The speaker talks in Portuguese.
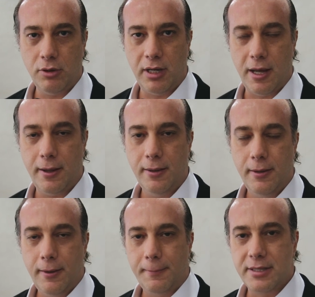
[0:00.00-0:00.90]
olhar
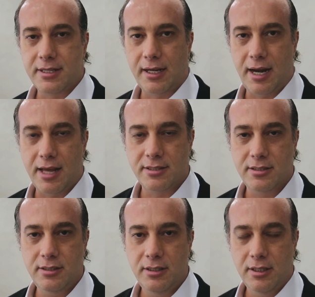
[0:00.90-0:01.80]
para essa
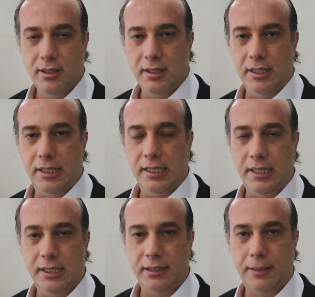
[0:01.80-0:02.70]
classe
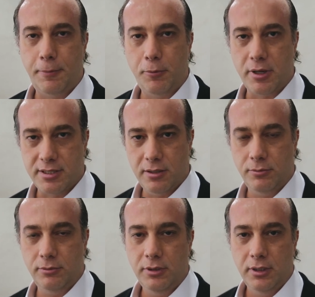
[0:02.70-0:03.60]
é, da
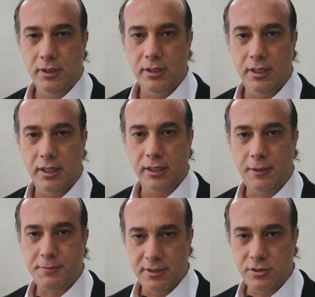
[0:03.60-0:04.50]
população é,
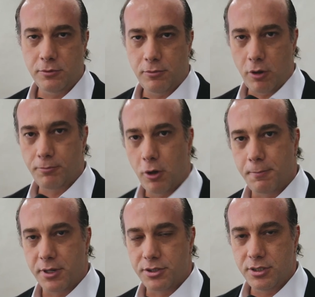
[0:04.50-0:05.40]
que precisa de um maior, maior,
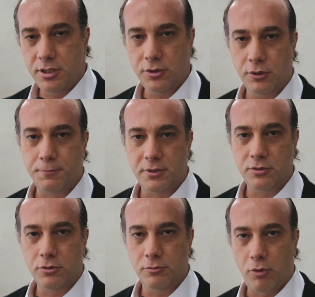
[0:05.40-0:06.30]
prestígio, que precisa
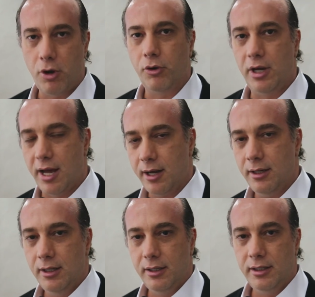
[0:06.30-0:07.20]
de um maior olhar.
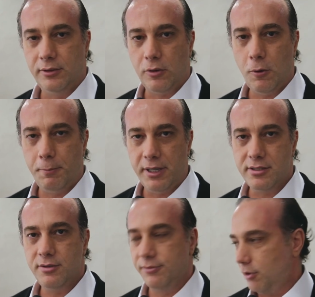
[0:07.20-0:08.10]
Então, a companhia
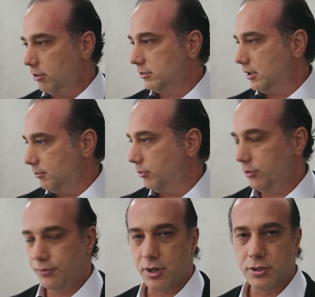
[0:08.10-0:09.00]
se volta
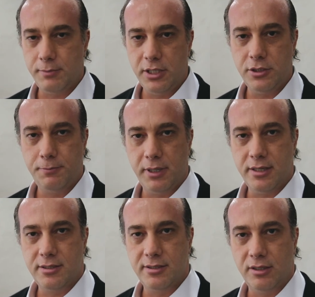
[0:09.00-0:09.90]
muito fortemente para
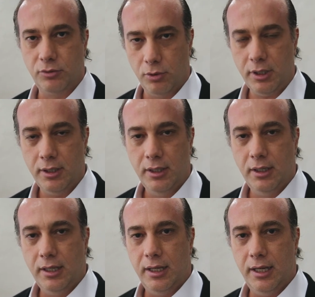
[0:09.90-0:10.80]
esse setor,
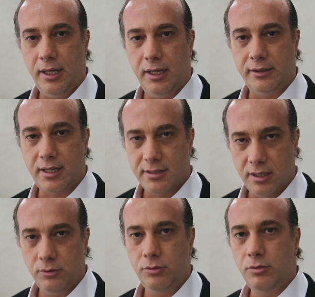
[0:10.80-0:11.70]
é,
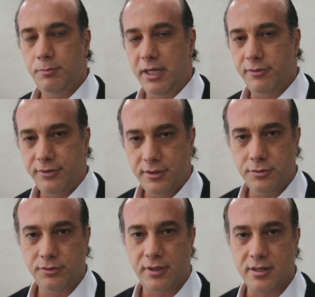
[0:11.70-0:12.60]
trazendo
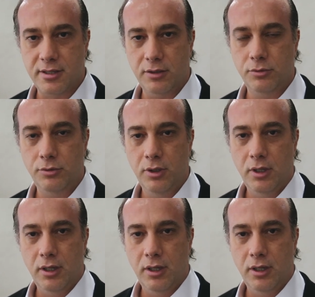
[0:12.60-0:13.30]
benefícios, trazendo,